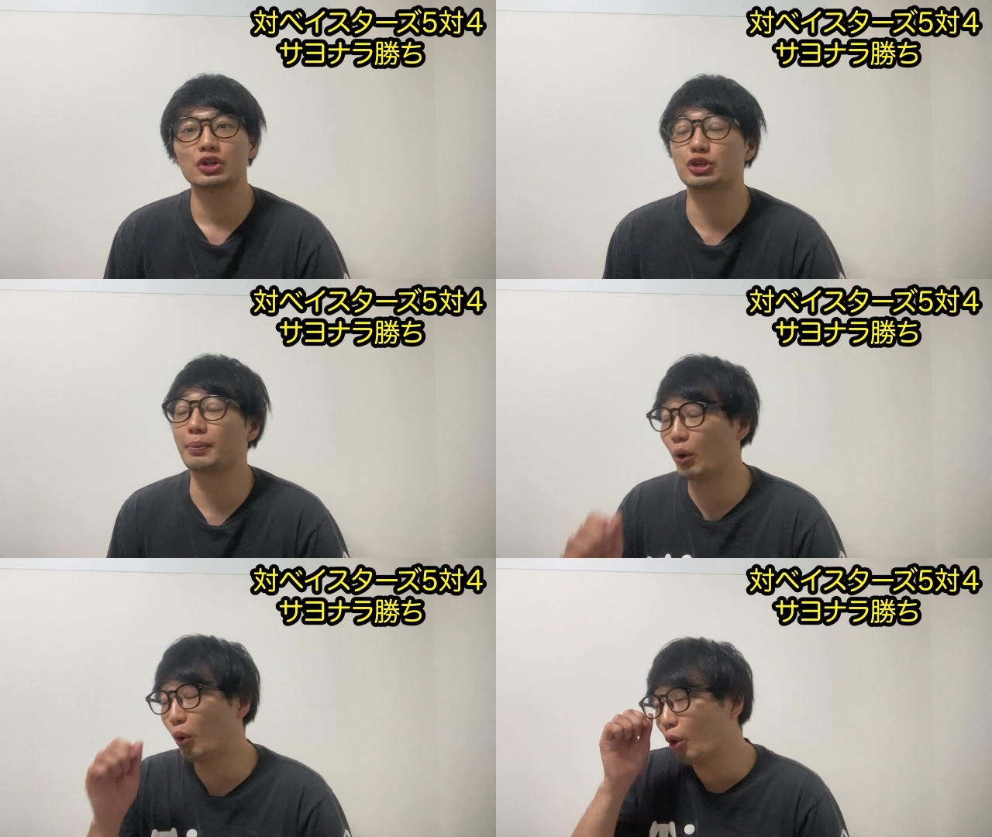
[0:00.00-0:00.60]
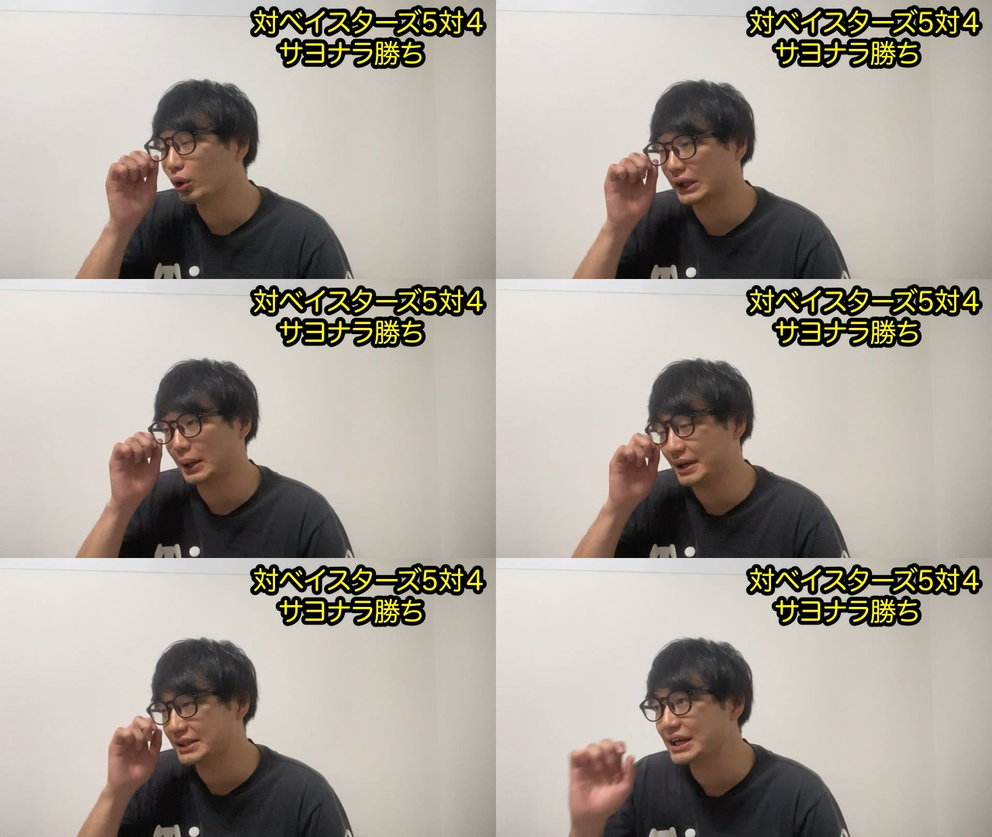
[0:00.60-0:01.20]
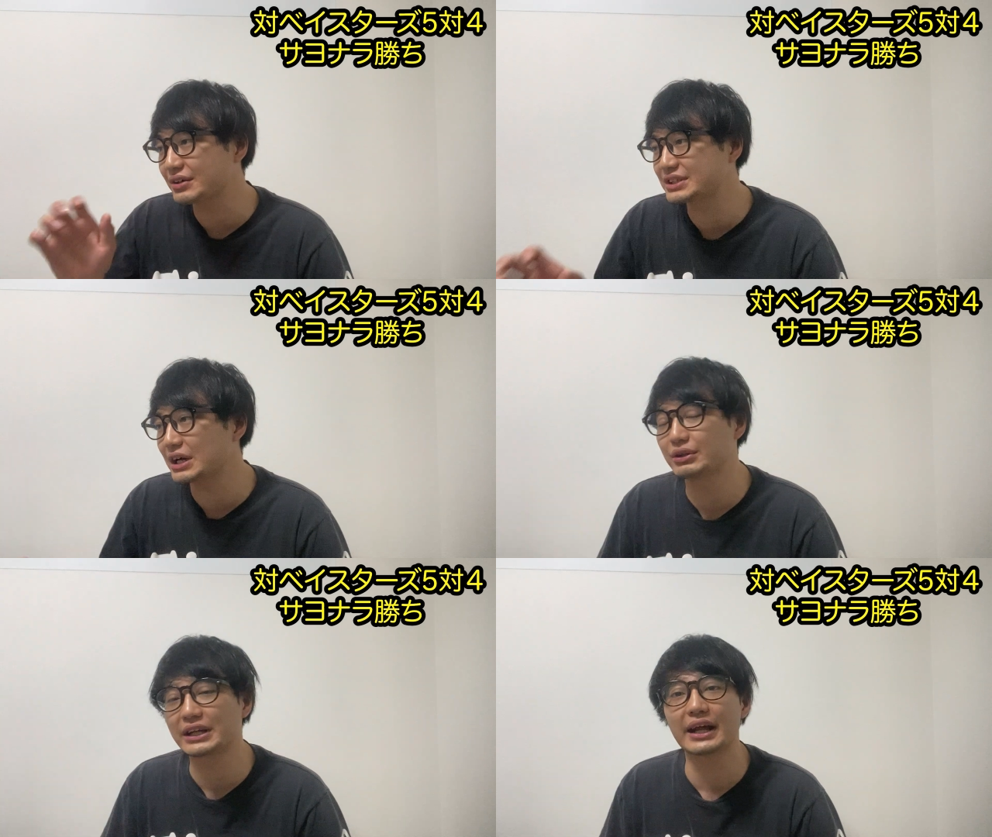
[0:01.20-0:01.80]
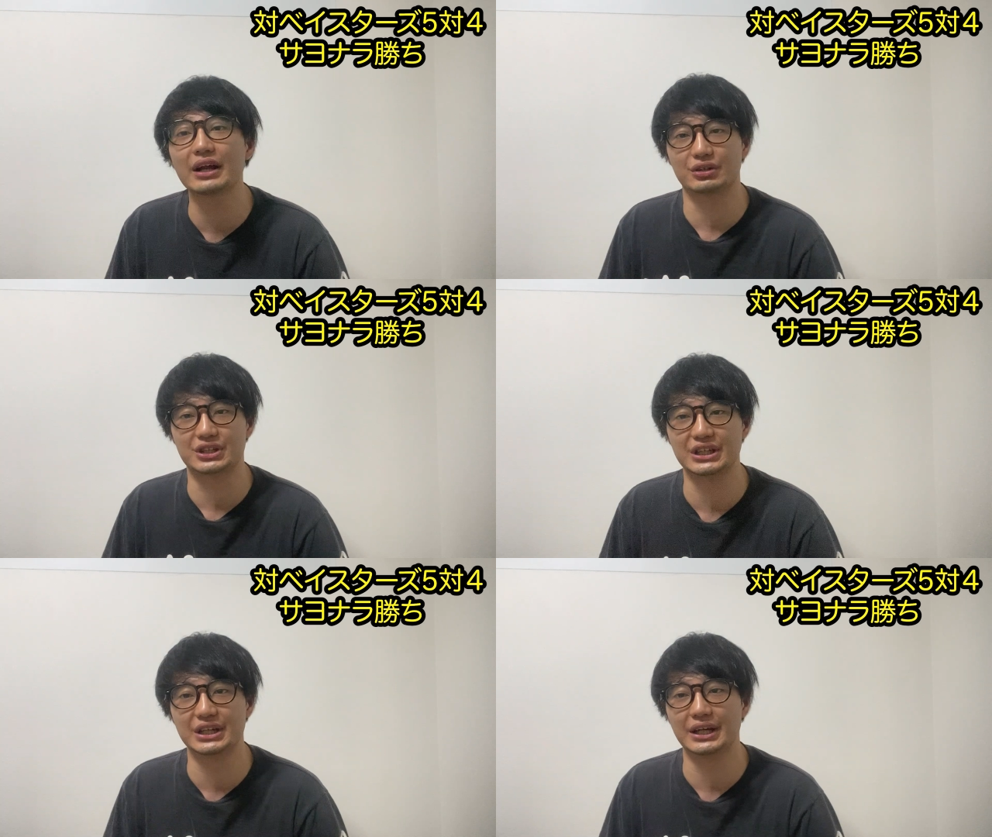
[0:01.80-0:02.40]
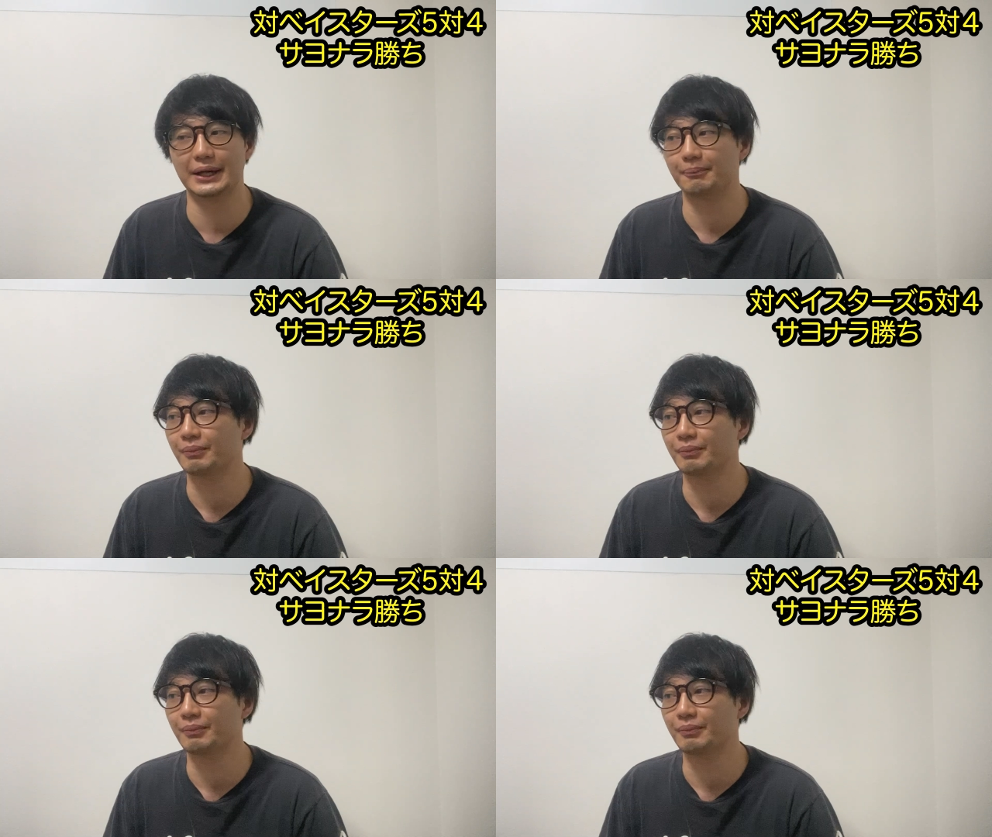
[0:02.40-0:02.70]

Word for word: 序盤大竹めちゃくちゃ打たれるし